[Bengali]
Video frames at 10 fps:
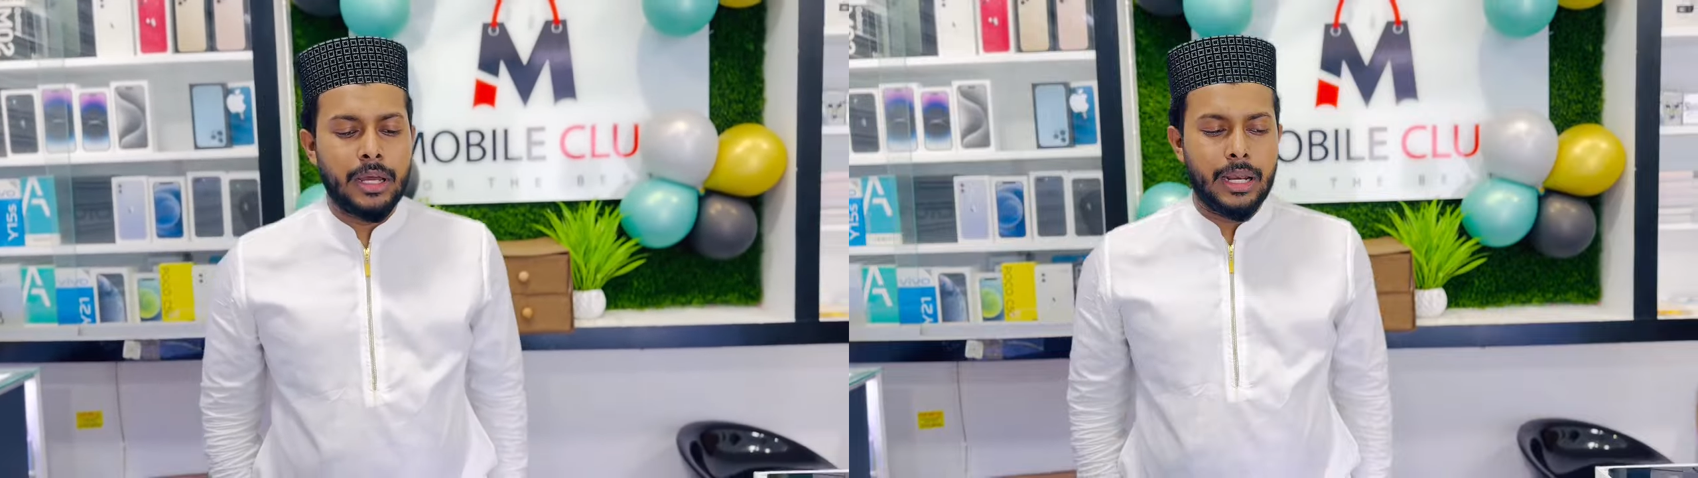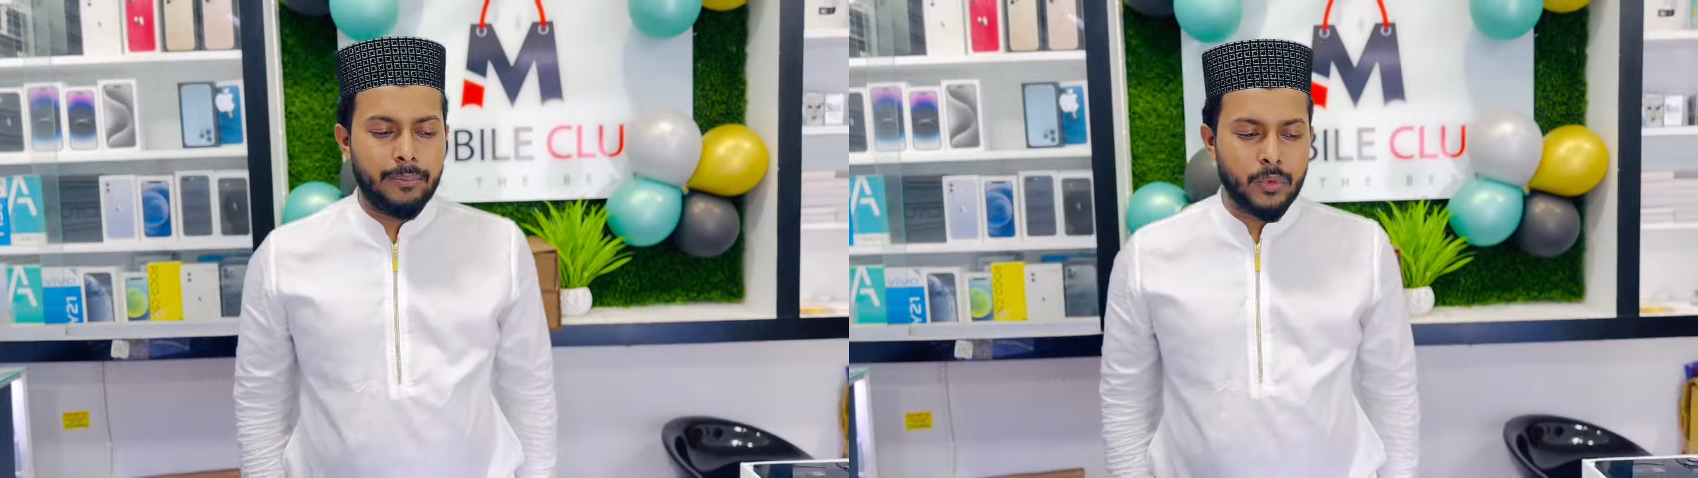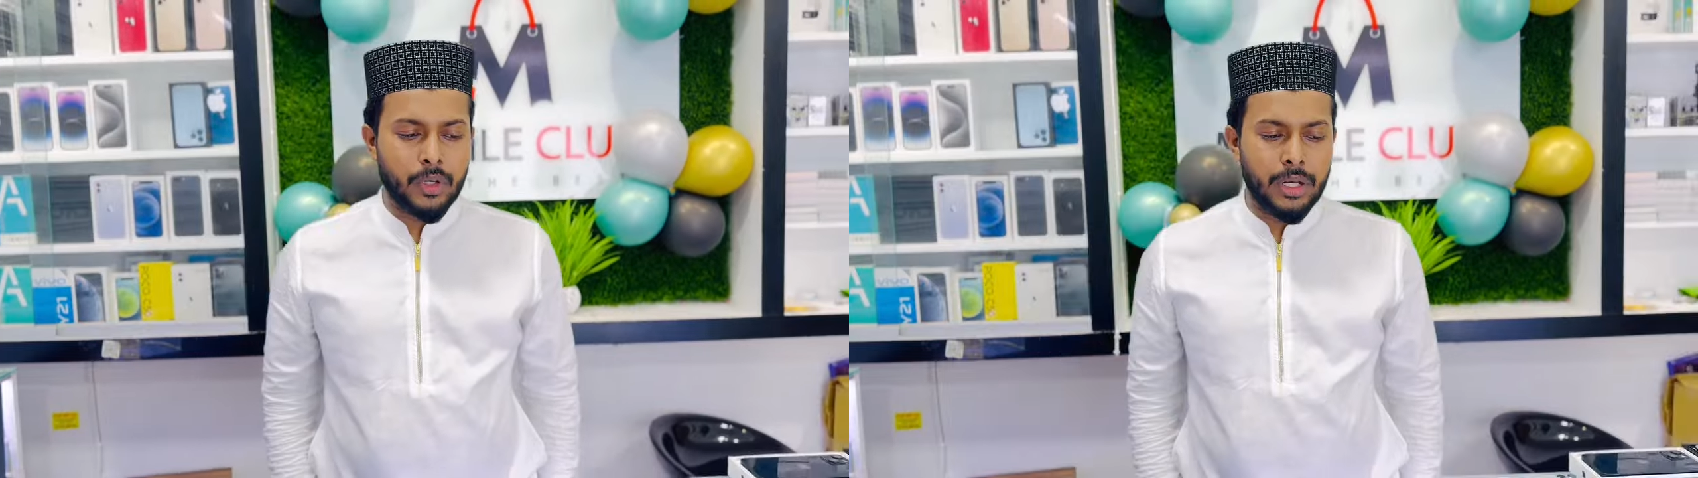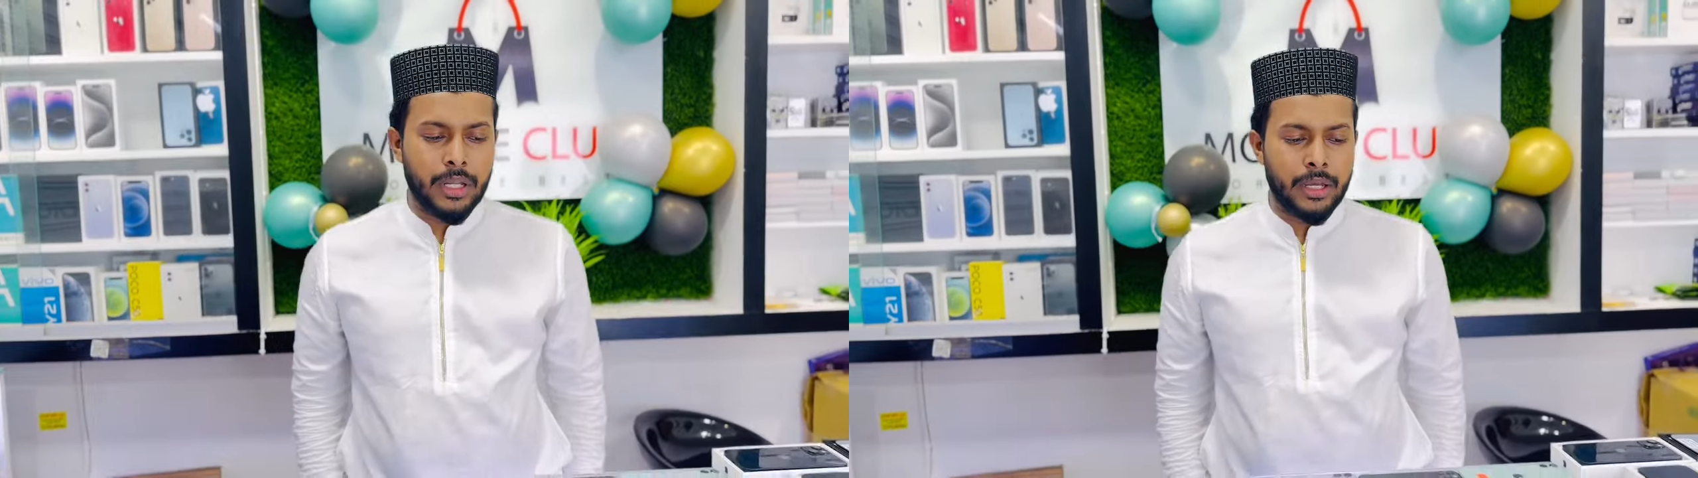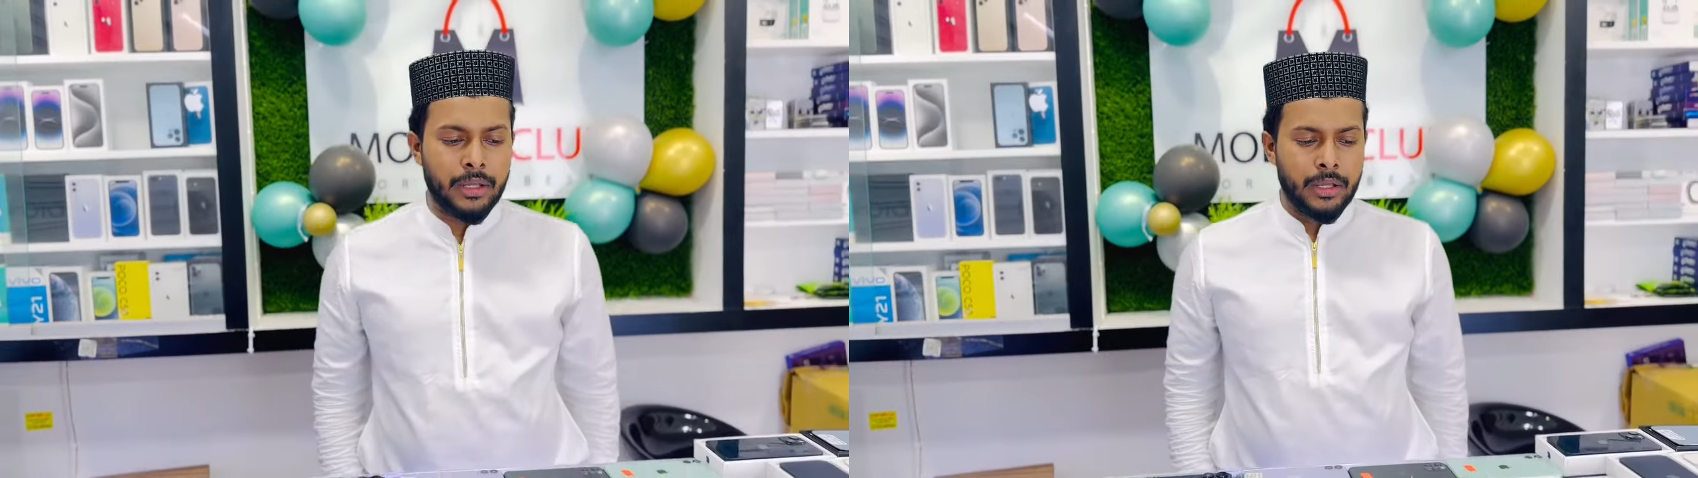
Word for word: আলহামদুলিল্লাহ